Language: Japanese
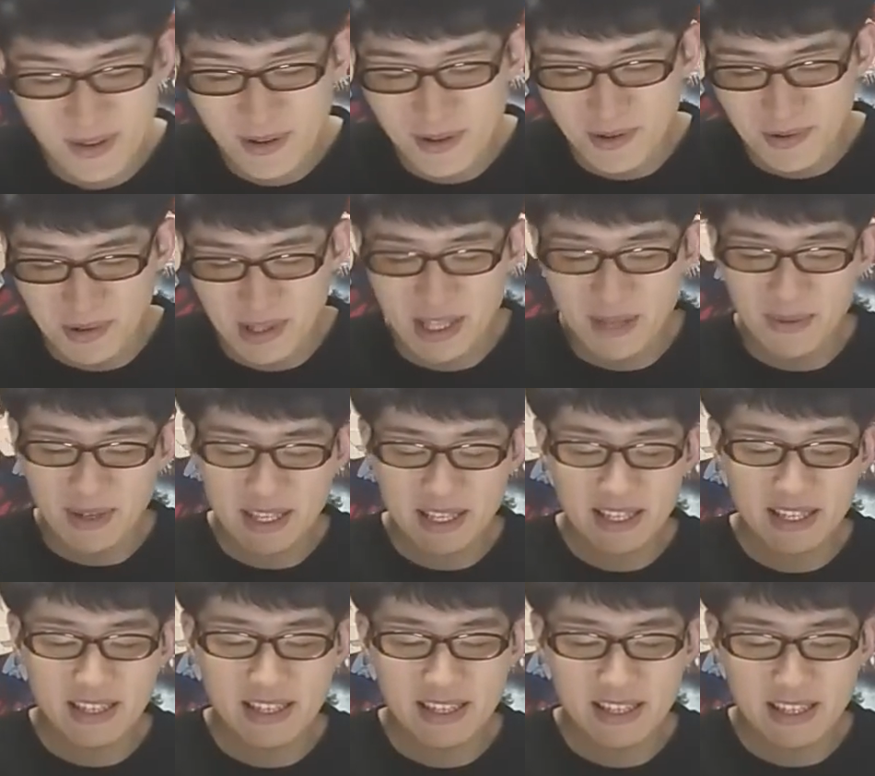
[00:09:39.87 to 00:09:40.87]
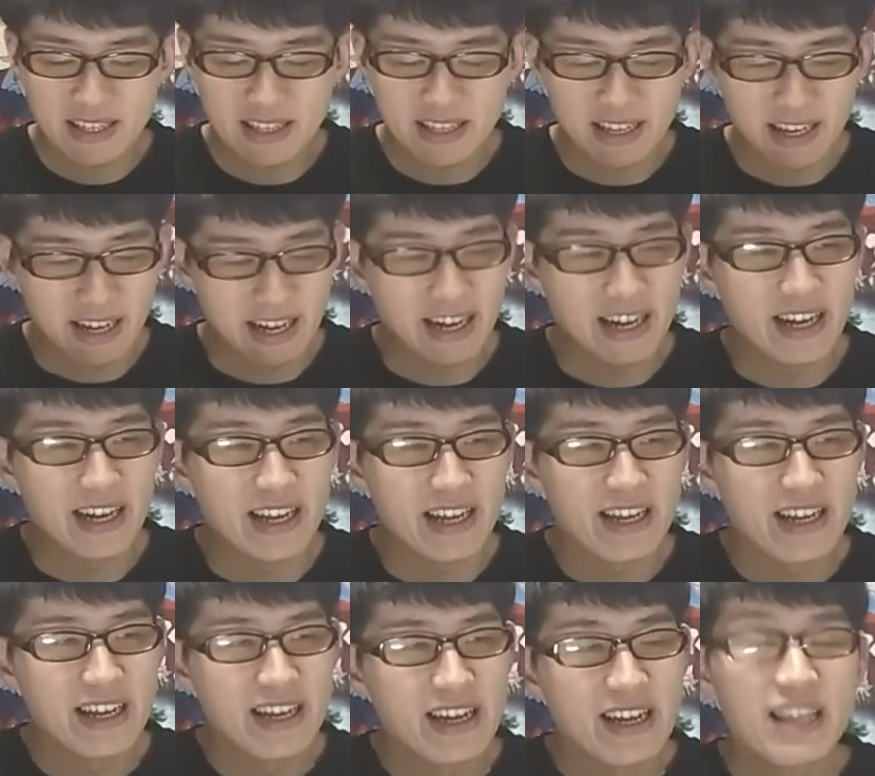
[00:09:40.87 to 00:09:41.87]
思ってます。はい。
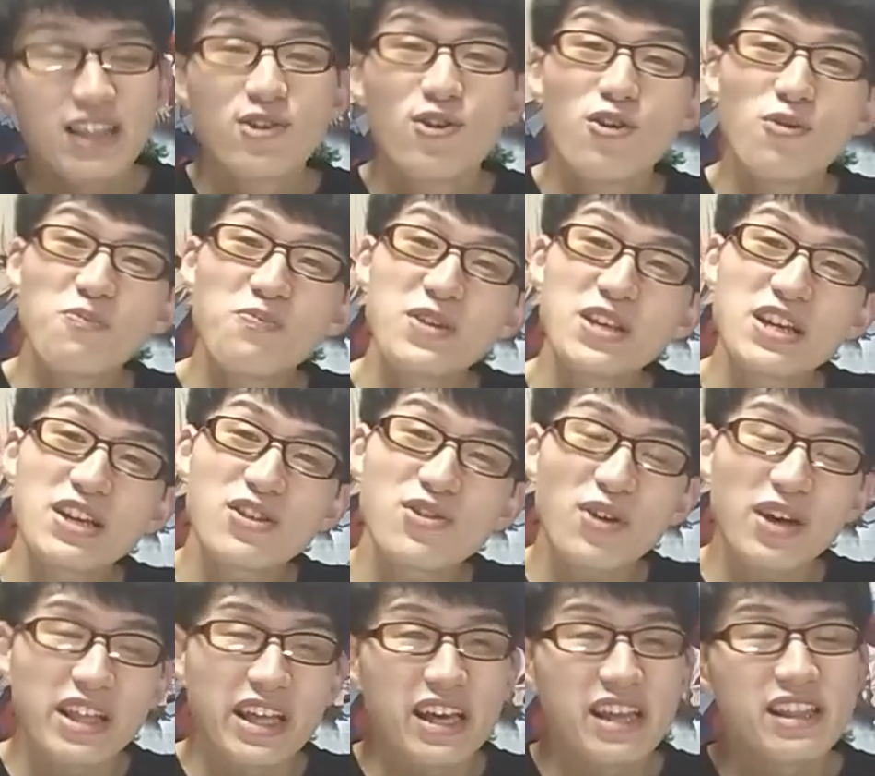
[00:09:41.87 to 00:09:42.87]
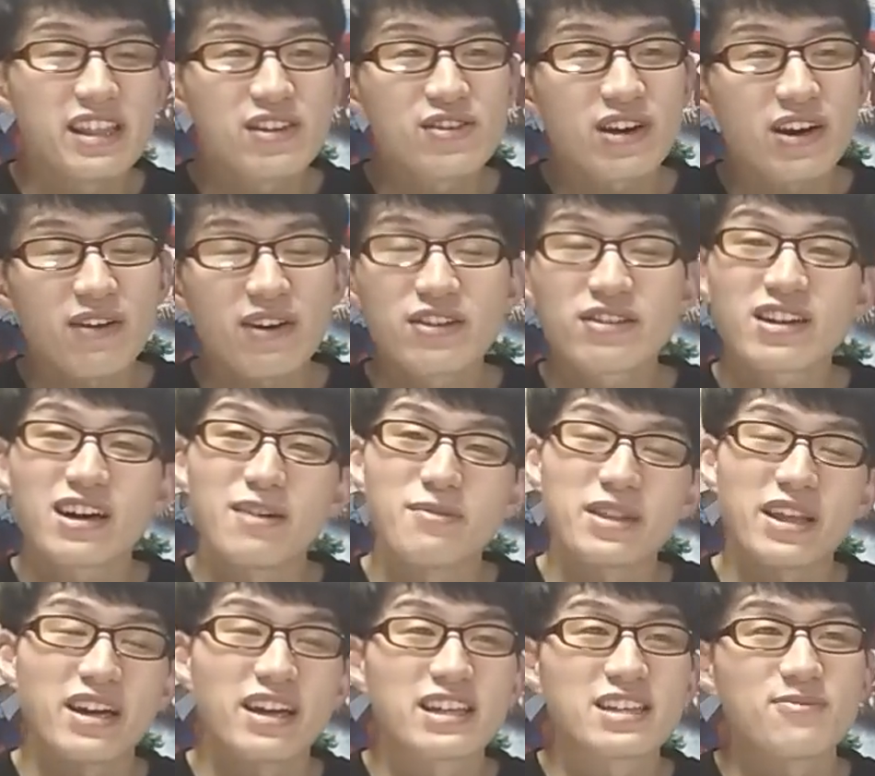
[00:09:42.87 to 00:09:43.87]
で、オープニングとかね、エンディング変わるかみ
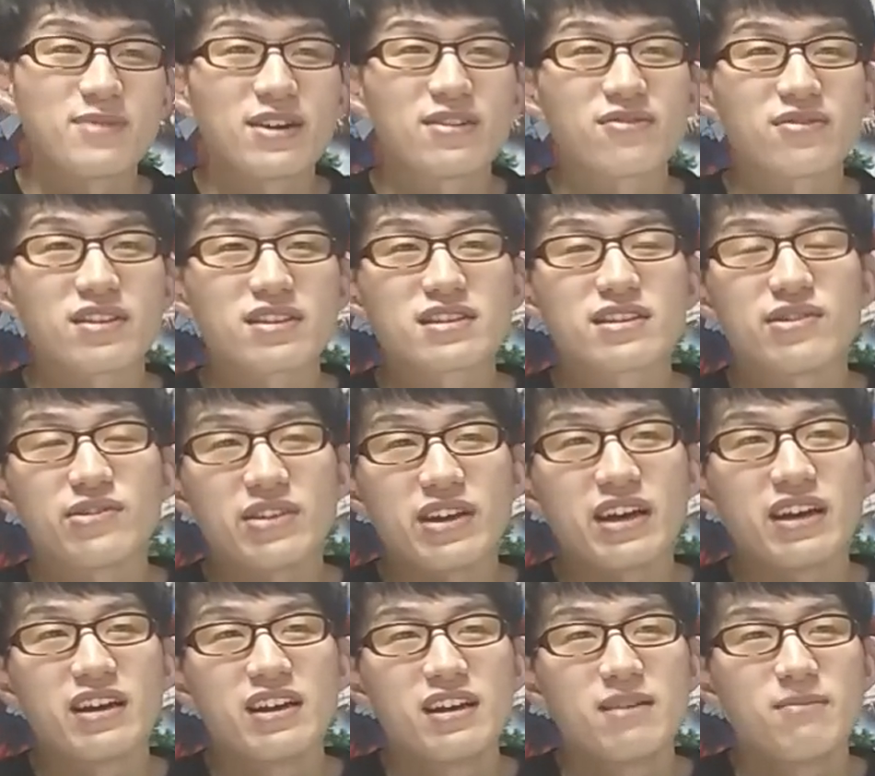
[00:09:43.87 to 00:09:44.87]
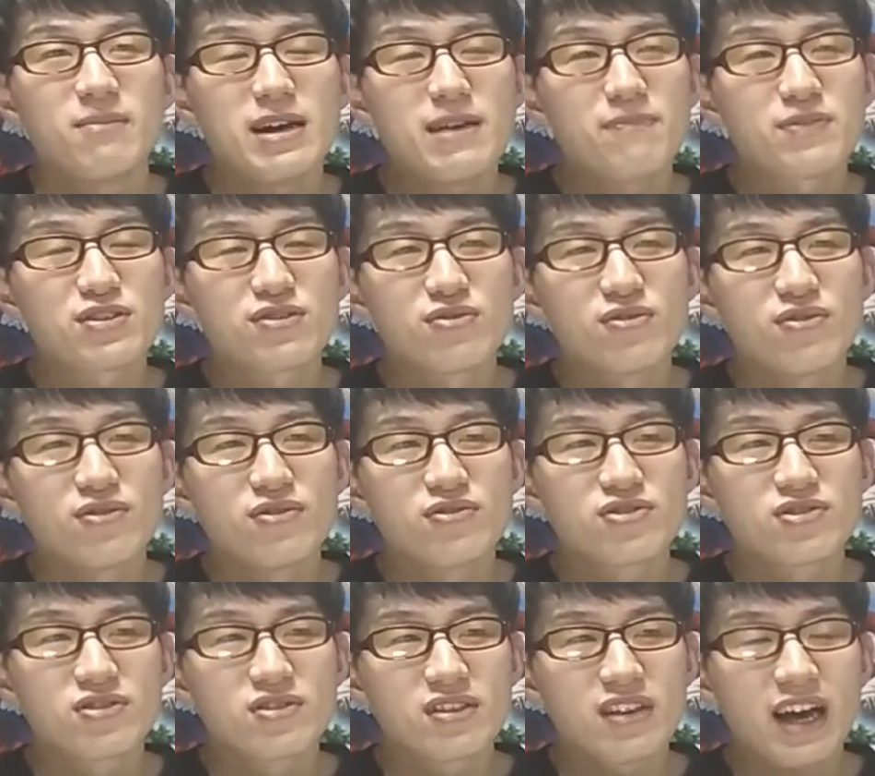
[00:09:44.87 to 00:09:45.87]
たいな話もあるんですけどね、まあ、やっぱその、